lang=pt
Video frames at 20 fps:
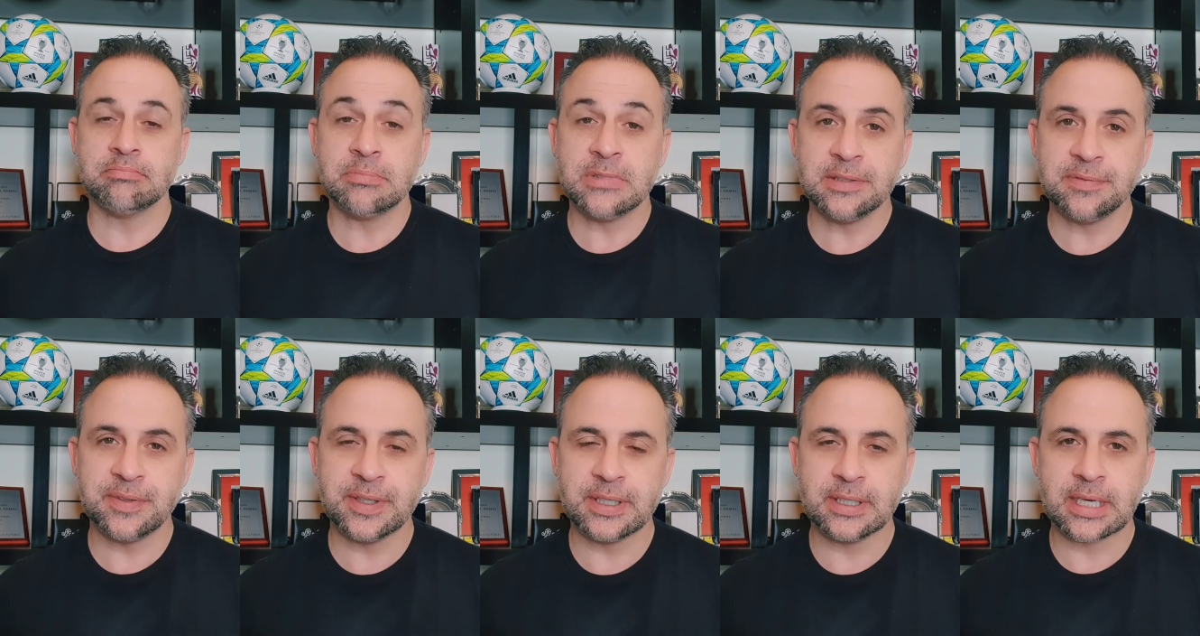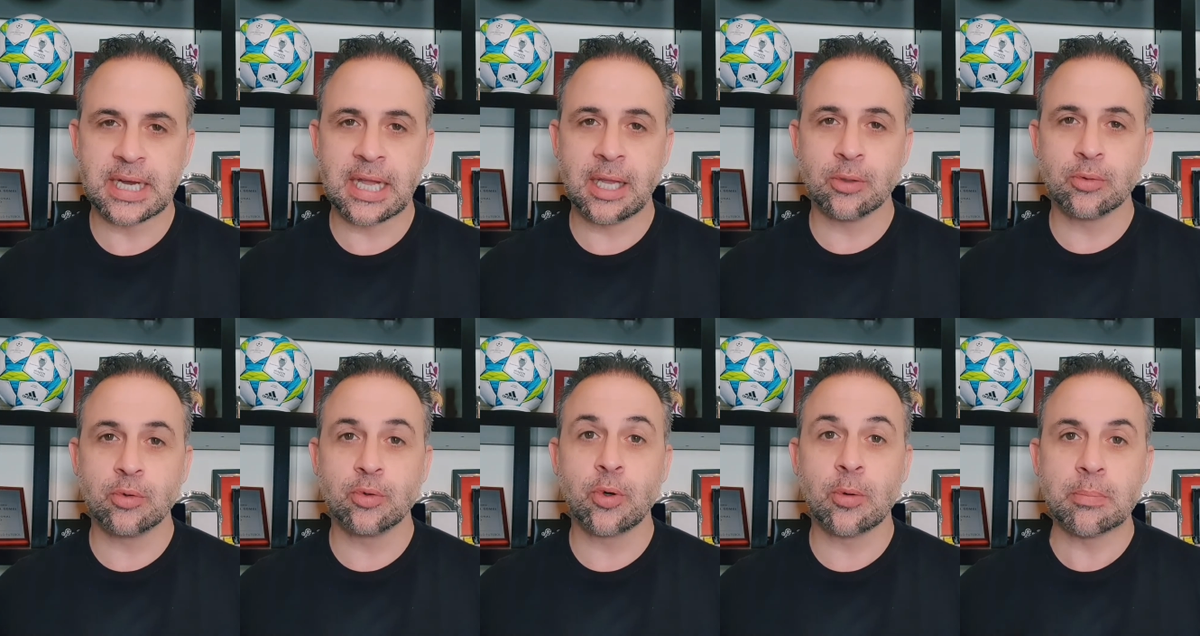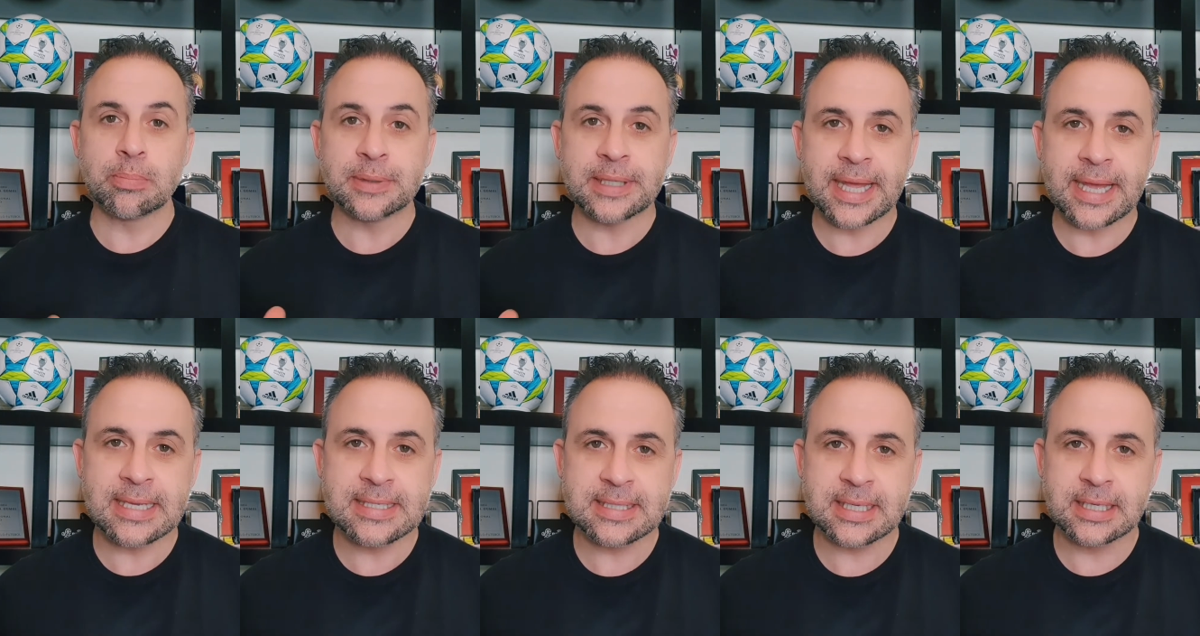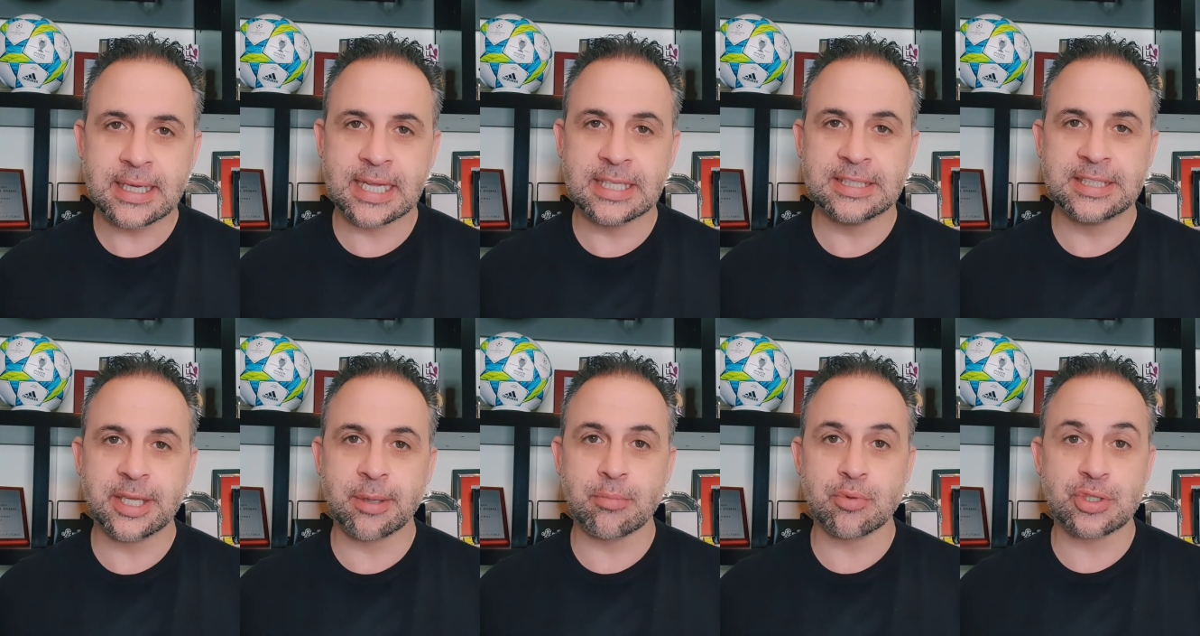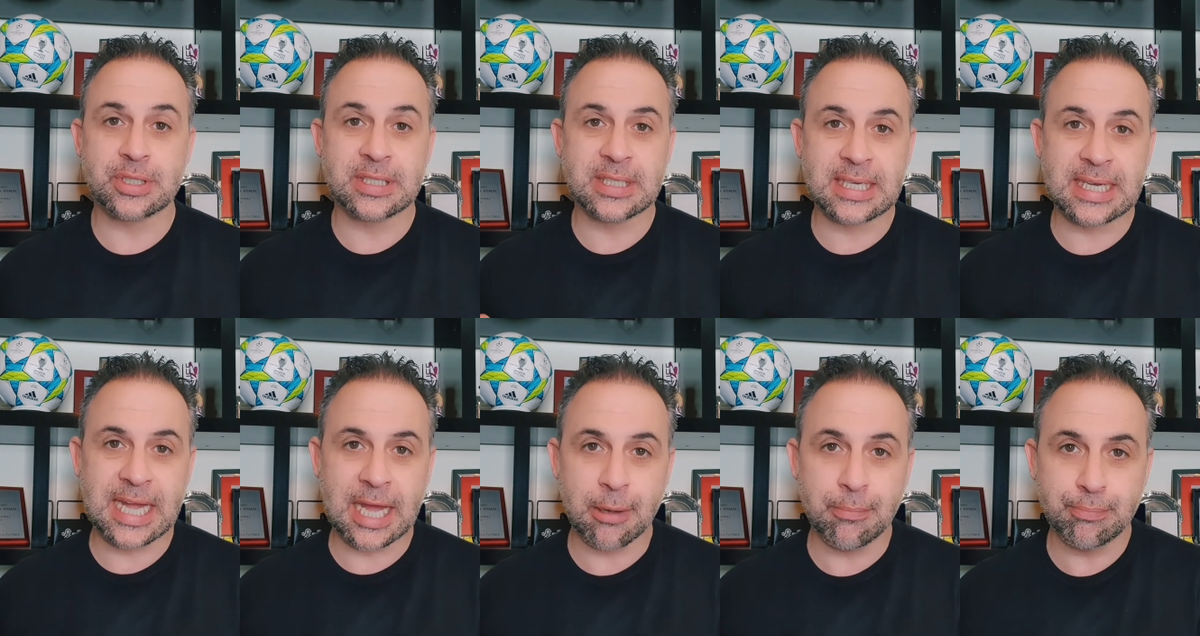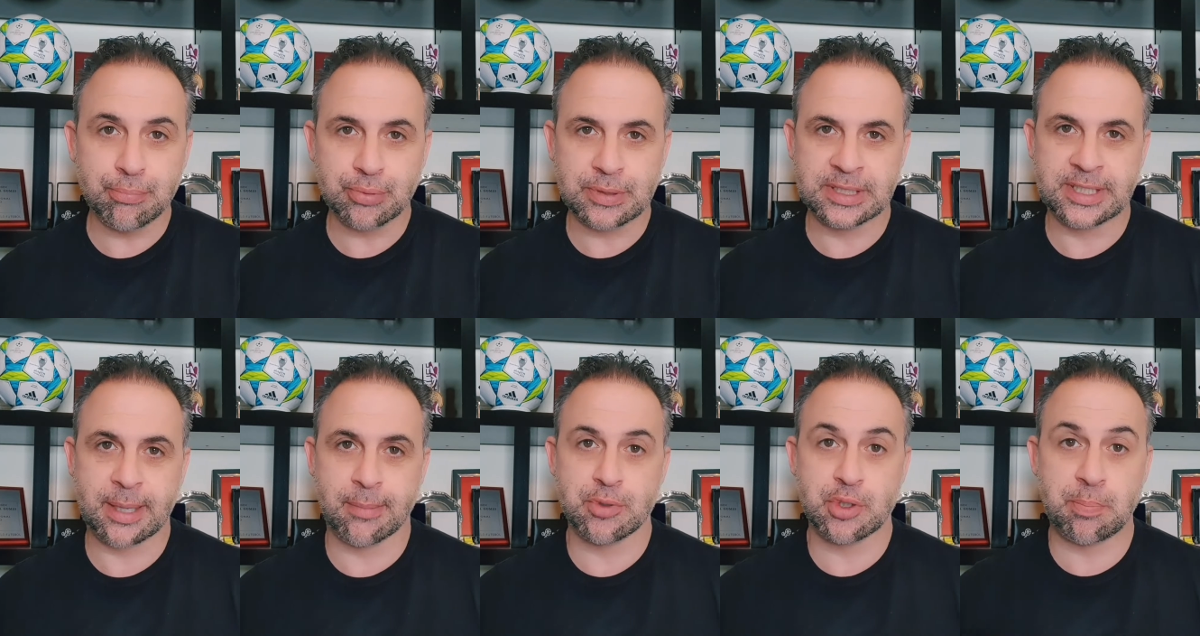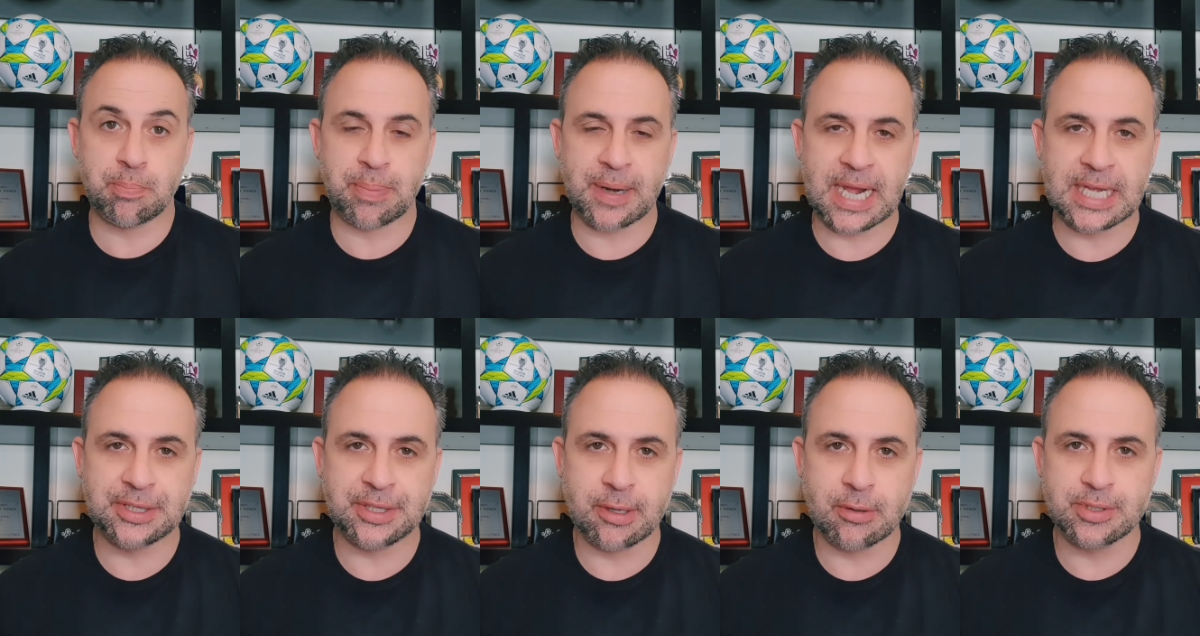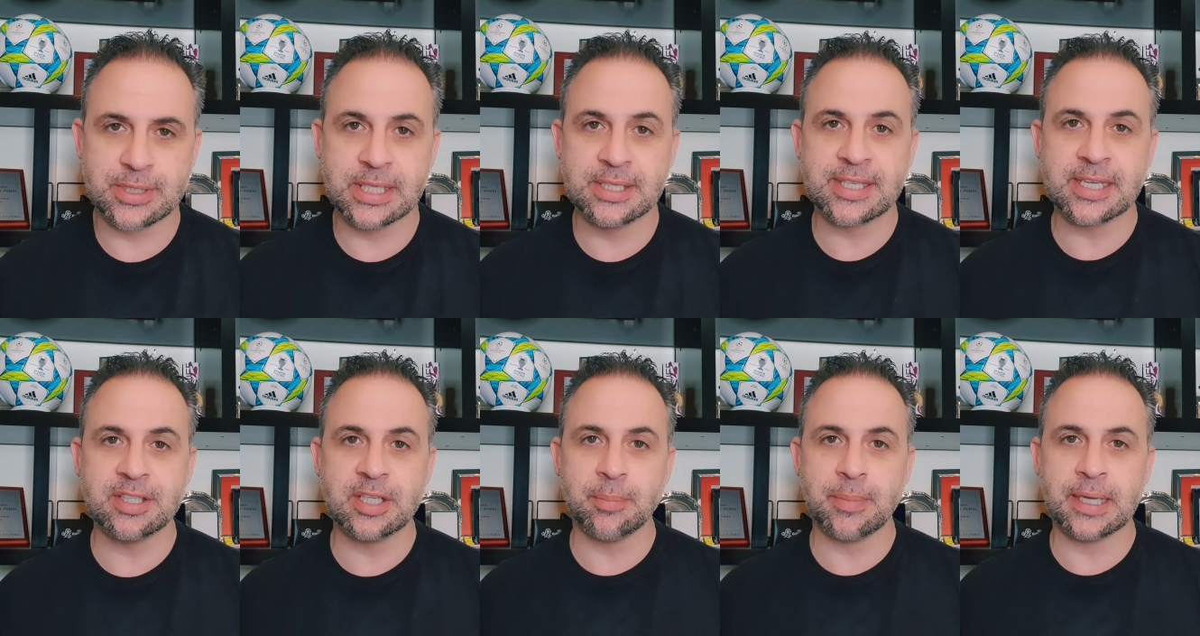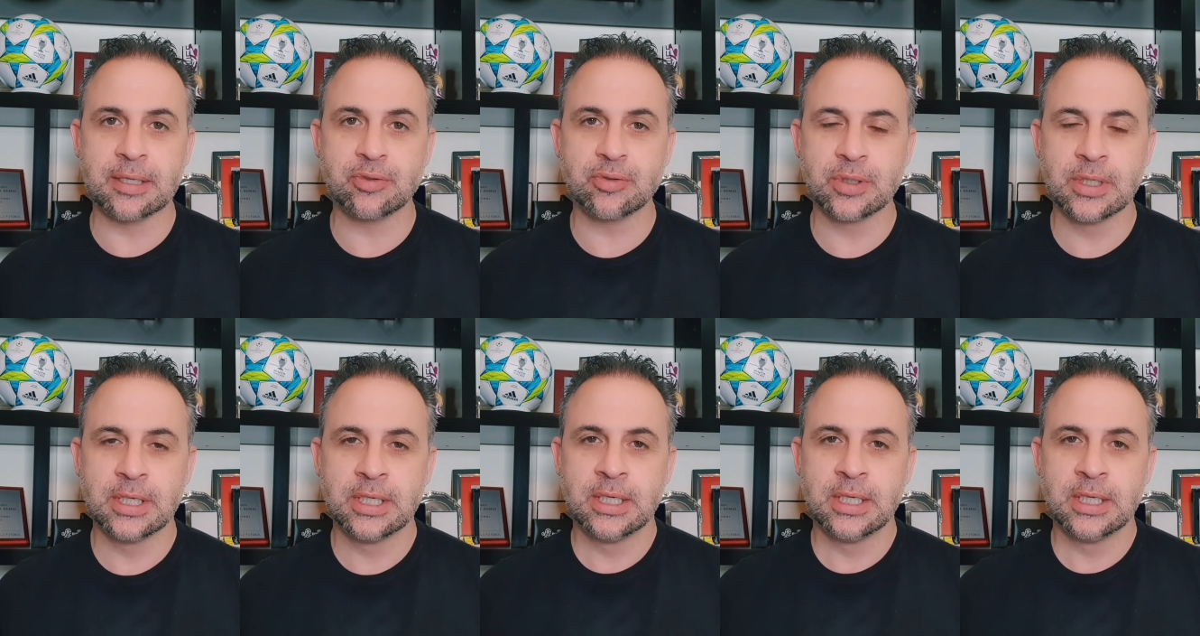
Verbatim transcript: enfim, algo complexa em termos de campo, em termos práticos de entendimento,